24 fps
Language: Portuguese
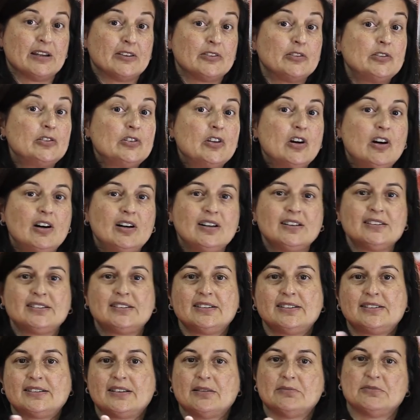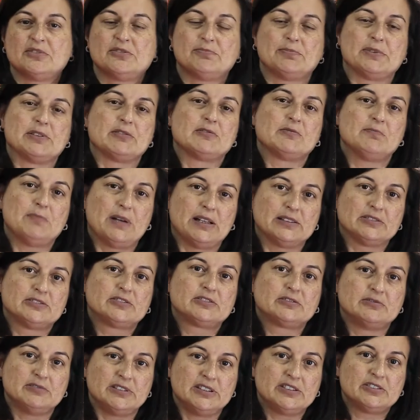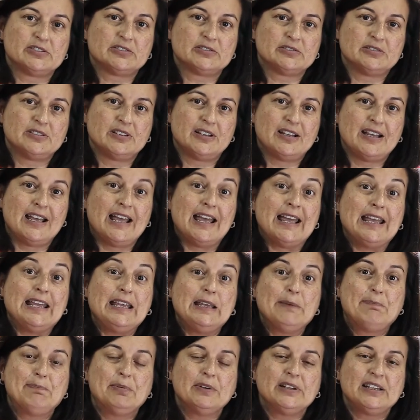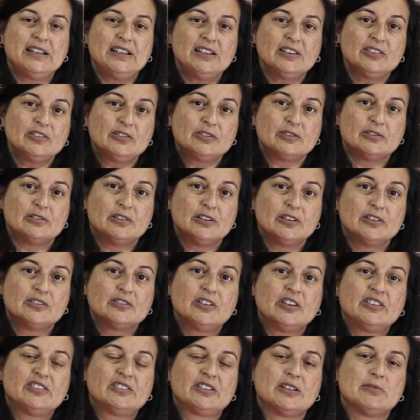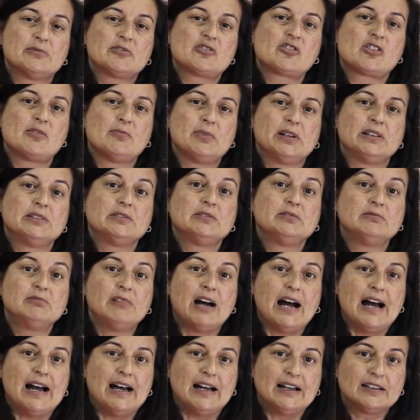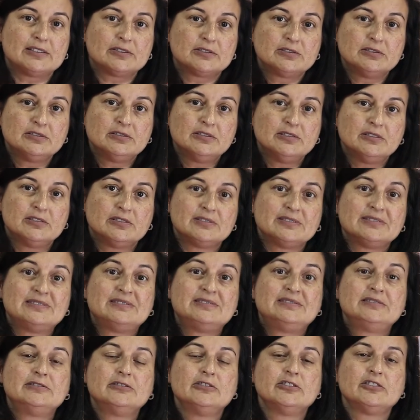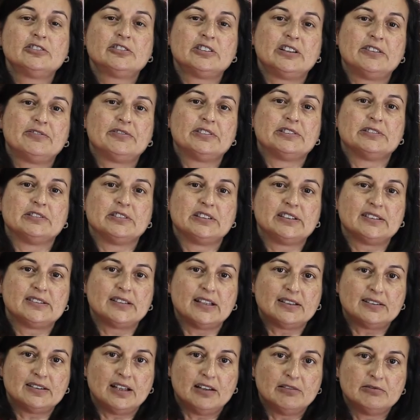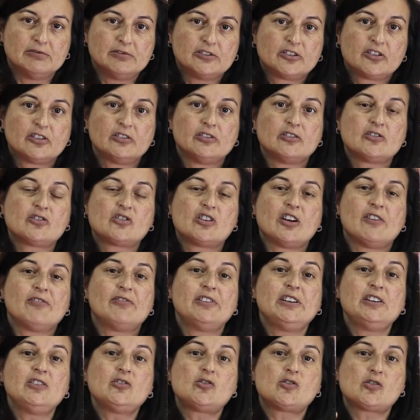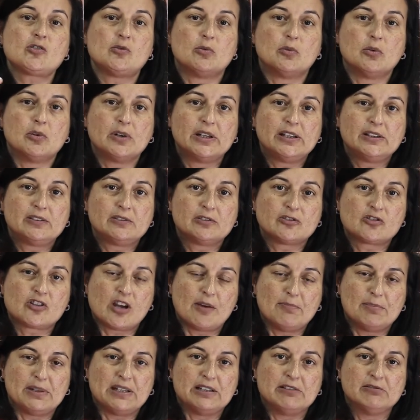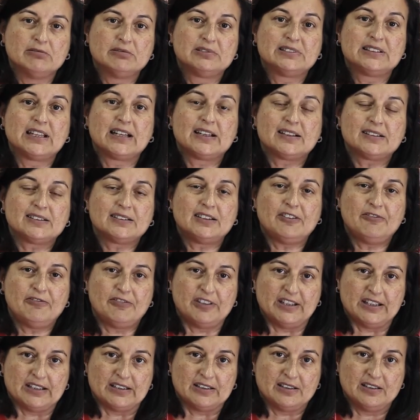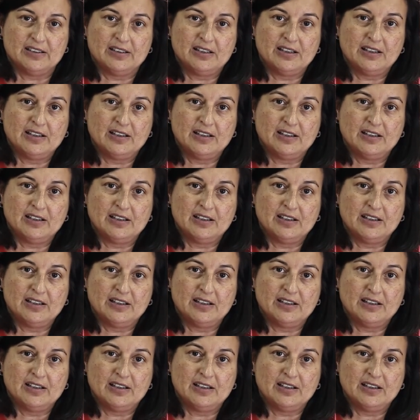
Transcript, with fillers: Nós estamos preocupados com isso. E por isso nós estamos chamando um ato dos servidores da saúde no dia 28 de abril, terça-feira,